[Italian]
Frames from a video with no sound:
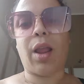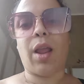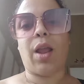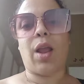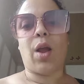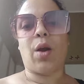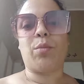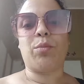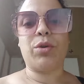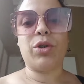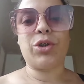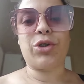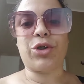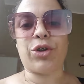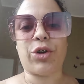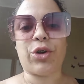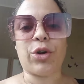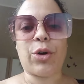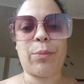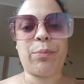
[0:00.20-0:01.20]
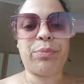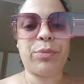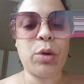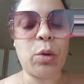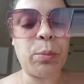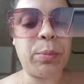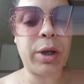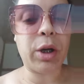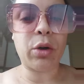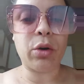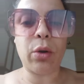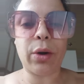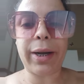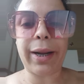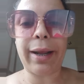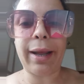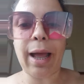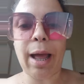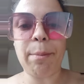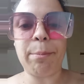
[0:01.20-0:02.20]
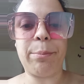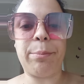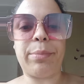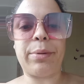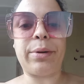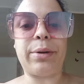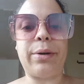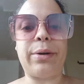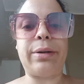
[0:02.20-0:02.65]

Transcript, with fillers: Buongiorno, un piccolo recap eh,